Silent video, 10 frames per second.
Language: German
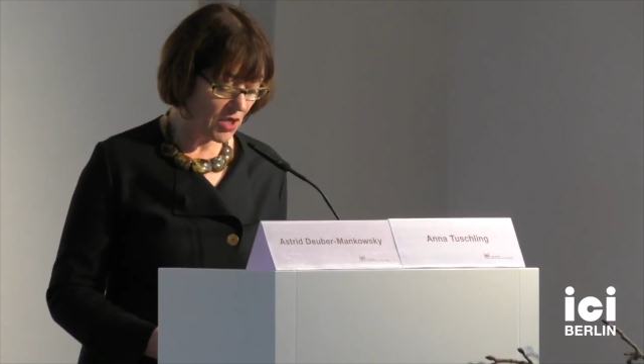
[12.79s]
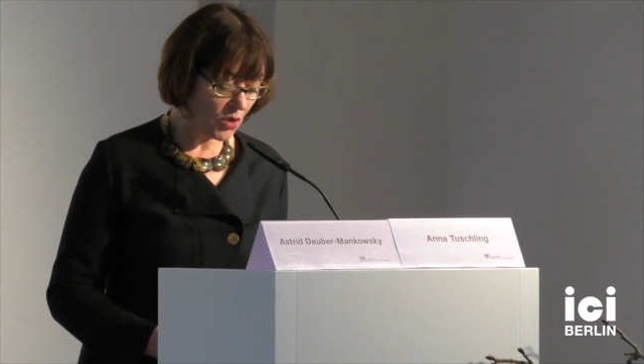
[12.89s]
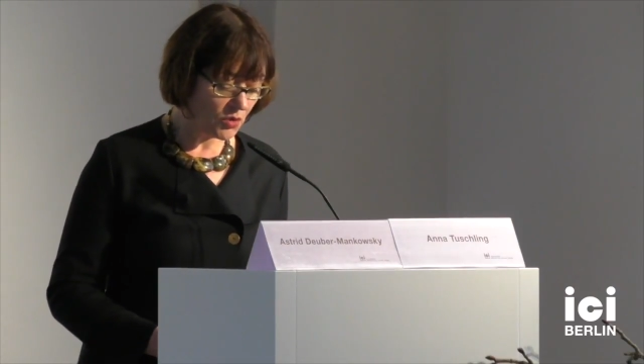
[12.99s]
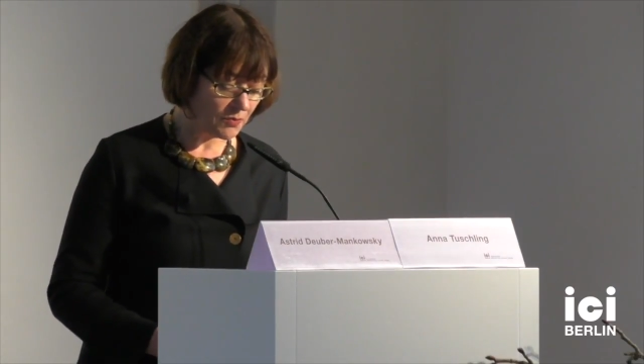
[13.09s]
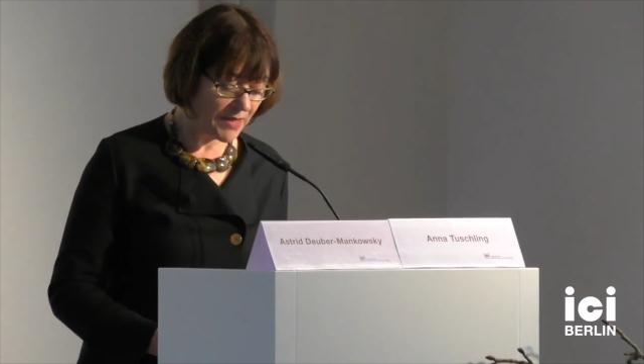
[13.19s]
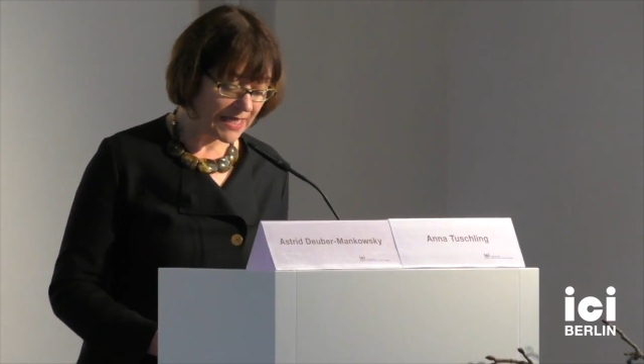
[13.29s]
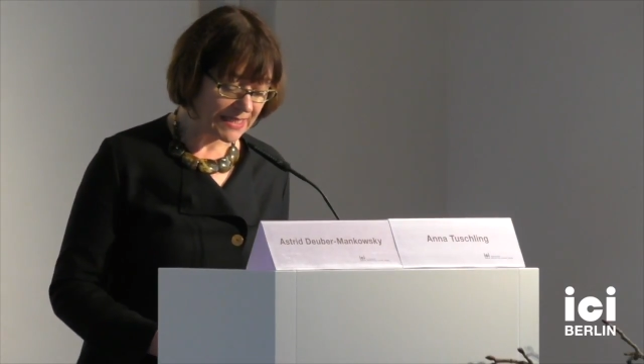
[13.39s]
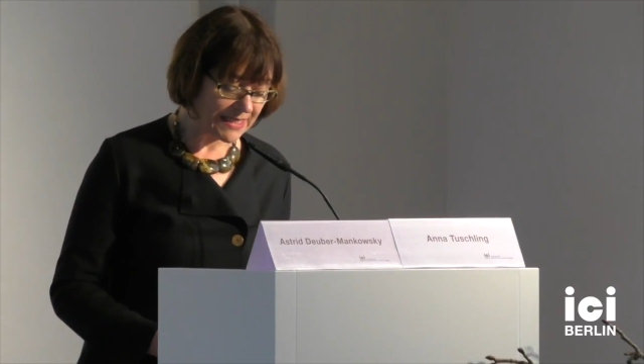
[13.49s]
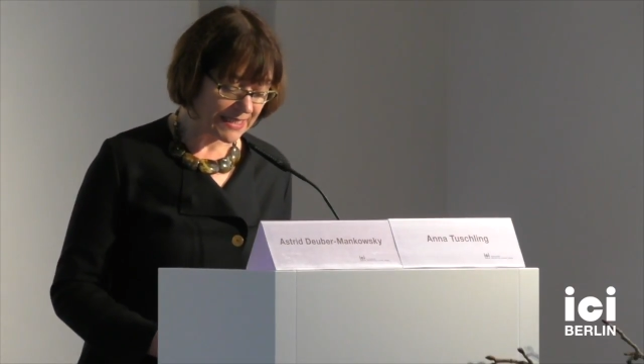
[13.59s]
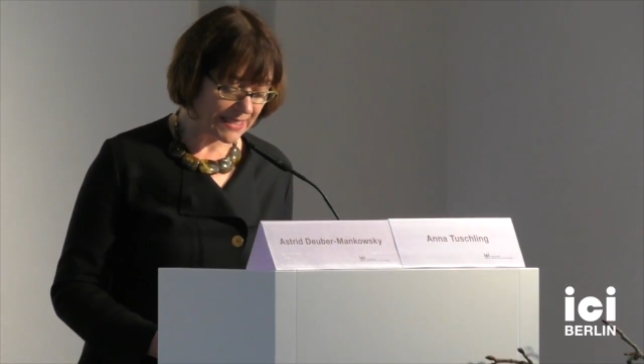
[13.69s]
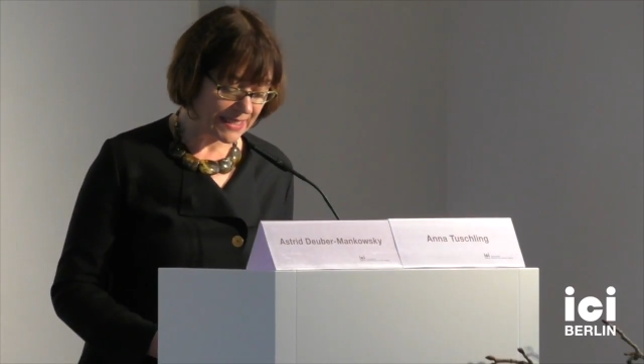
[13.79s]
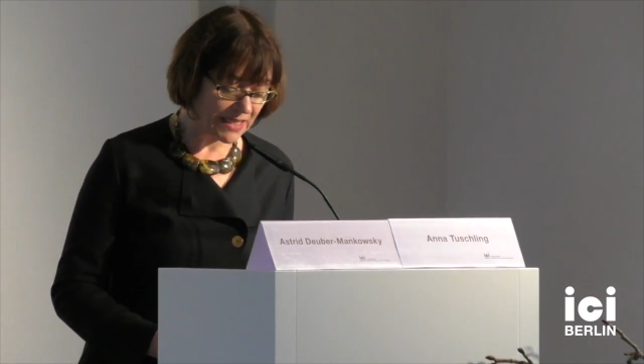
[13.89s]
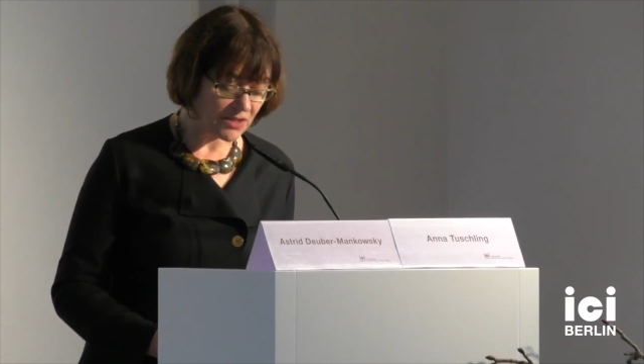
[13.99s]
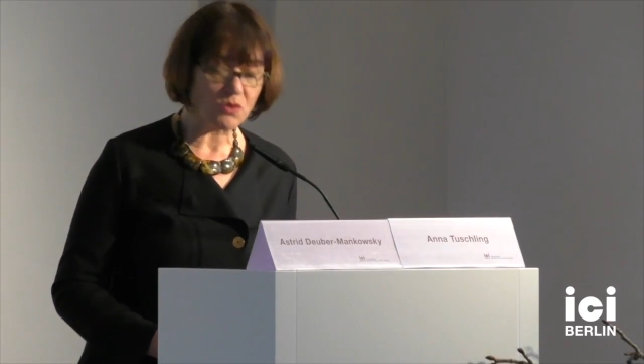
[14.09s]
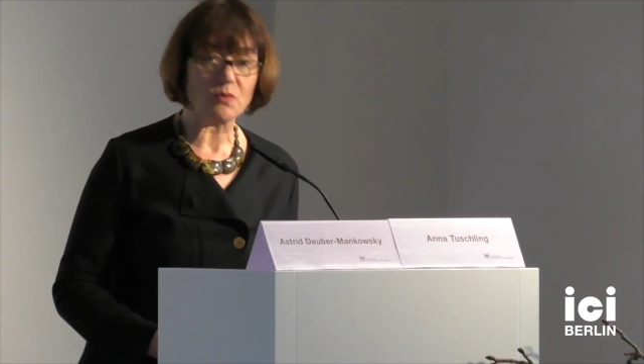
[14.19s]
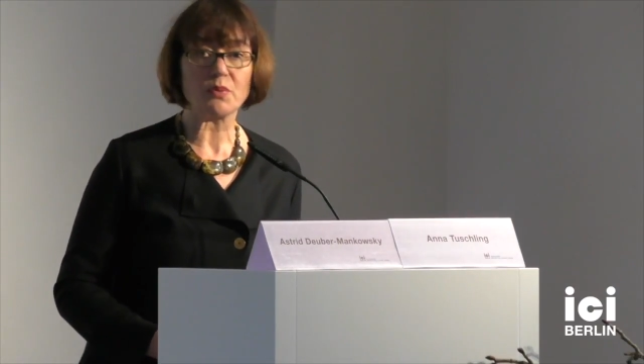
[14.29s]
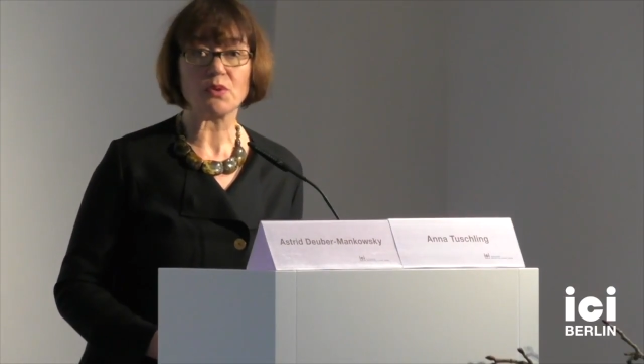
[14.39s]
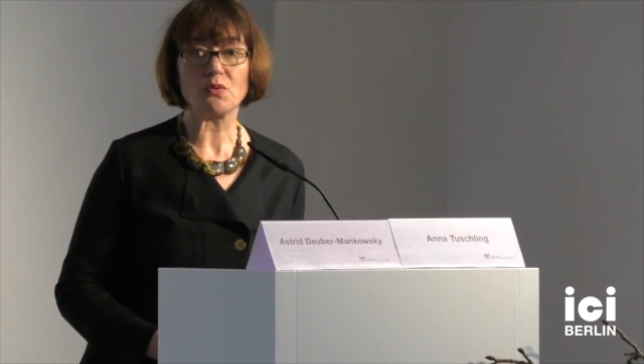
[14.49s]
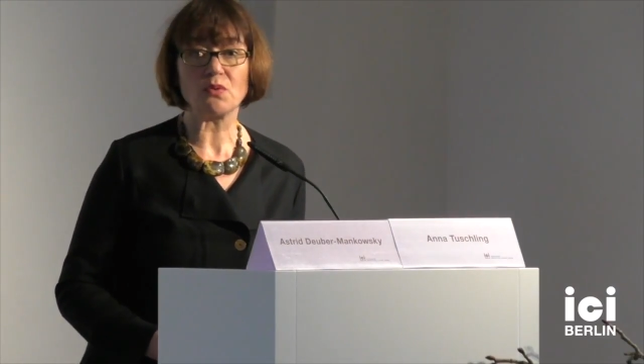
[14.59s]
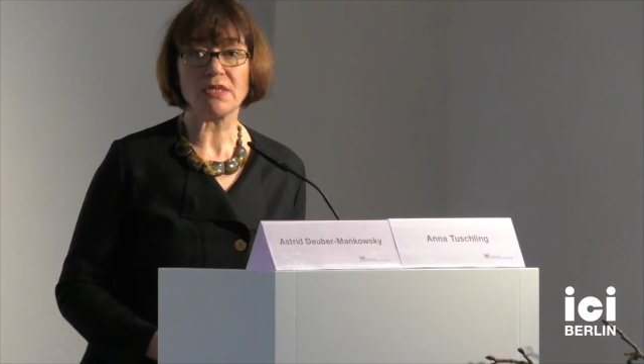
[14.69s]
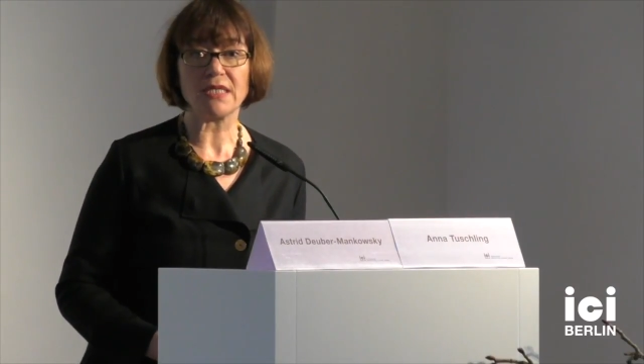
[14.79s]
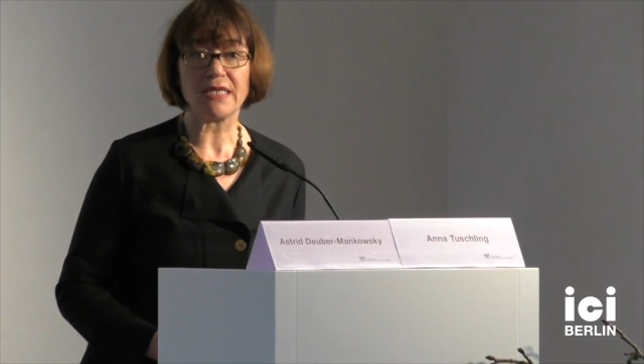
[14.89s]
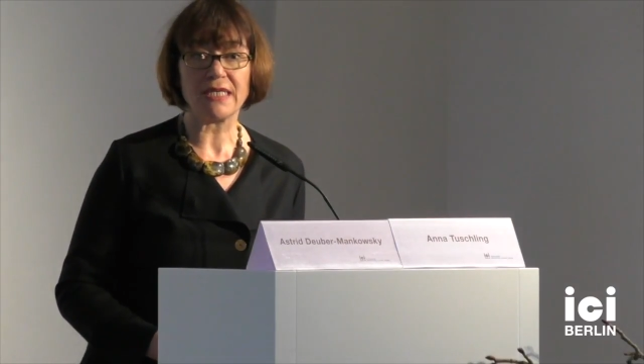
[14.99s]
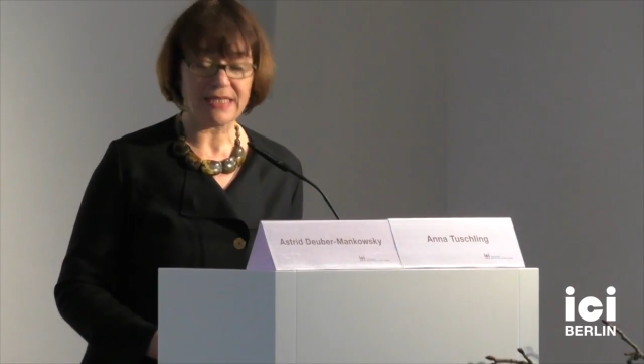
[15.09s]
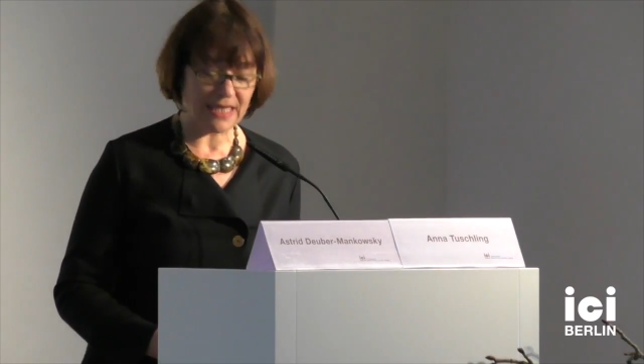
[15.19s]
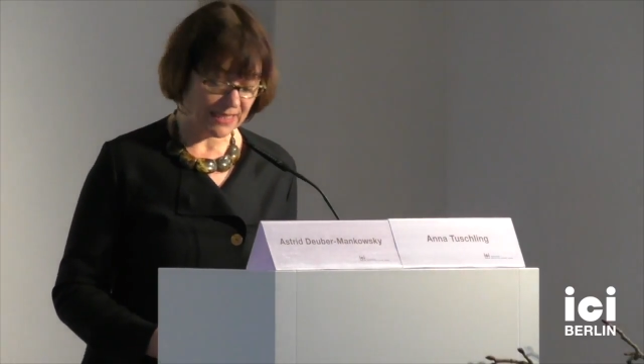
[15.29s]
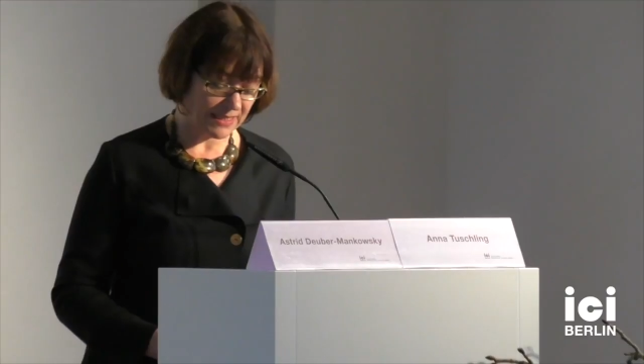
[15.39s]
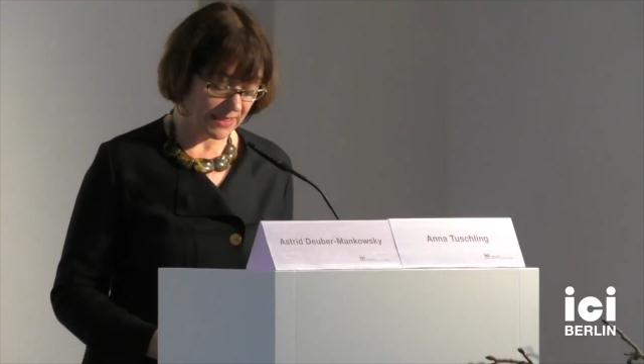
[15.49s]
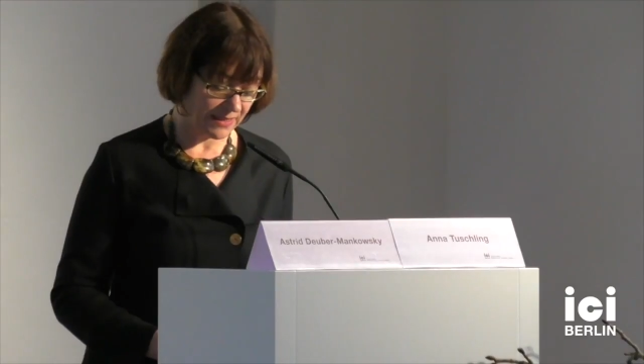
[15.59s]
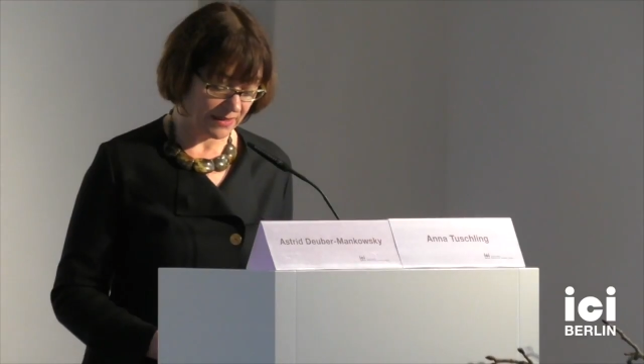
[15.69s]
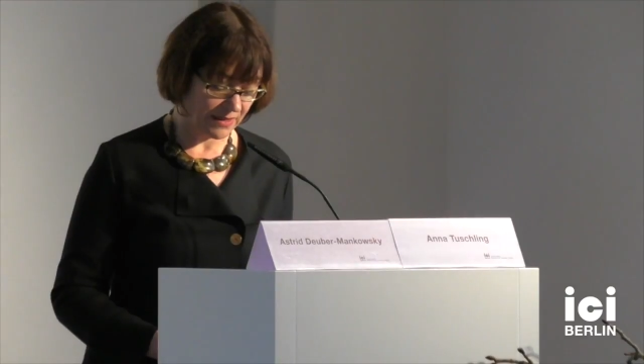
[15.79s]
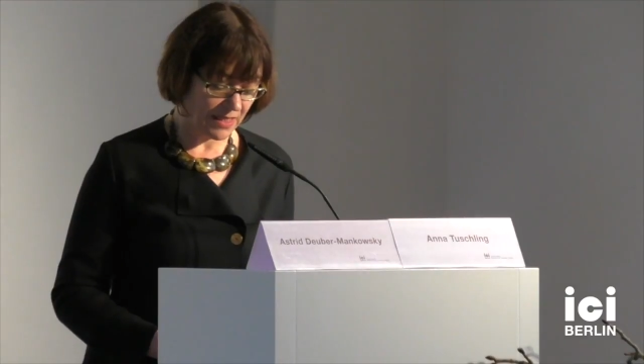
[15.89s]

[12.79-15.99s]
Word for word: und mehr denn je zum Produkt ihrer Techniken